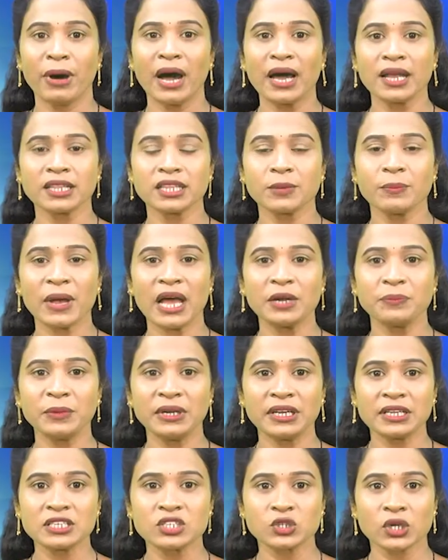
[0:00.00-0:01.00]
భారత
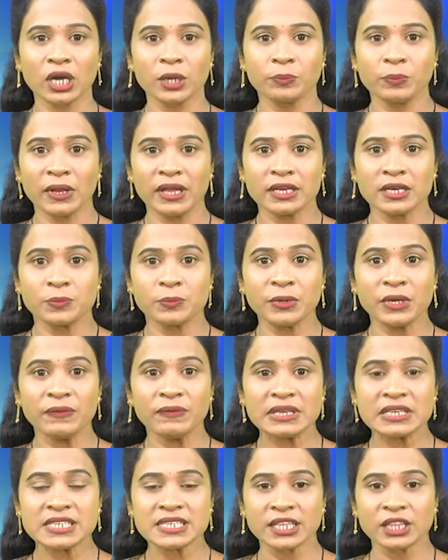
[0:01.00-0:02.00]
బ్యాడ్మింటన్ స్టార్ ప్లేయర్
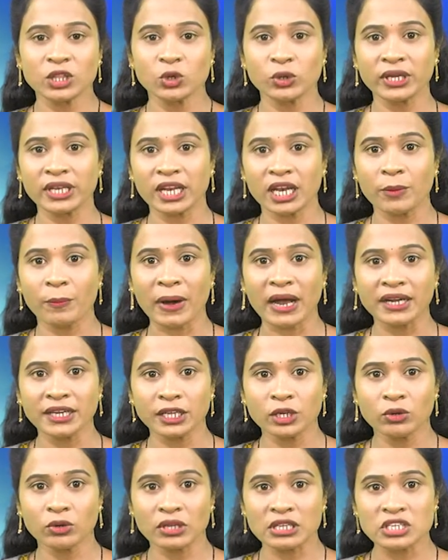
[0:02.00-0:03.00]
పివి సింధు ఈ నెల
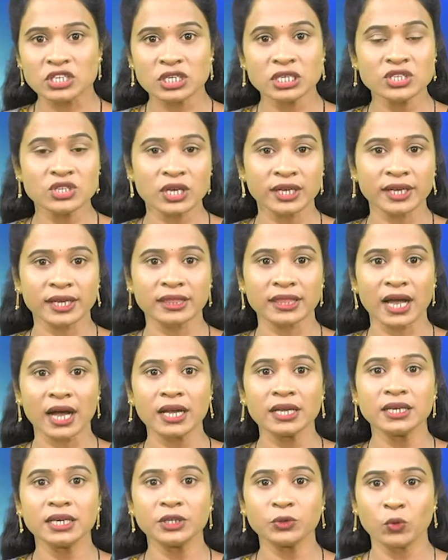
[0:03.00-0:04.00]
పన్నెండు నుంచి జరిగే
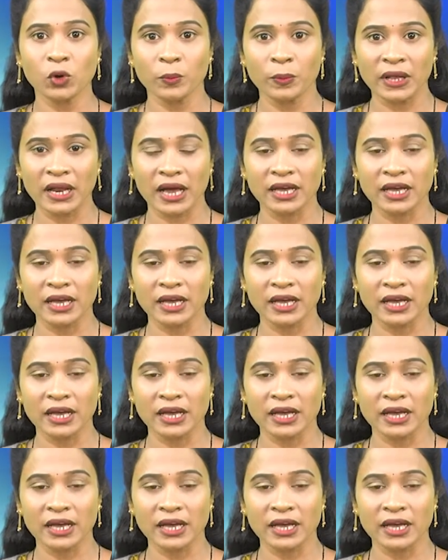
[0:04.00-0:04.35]
థాయిలాండ్ ఓపెన్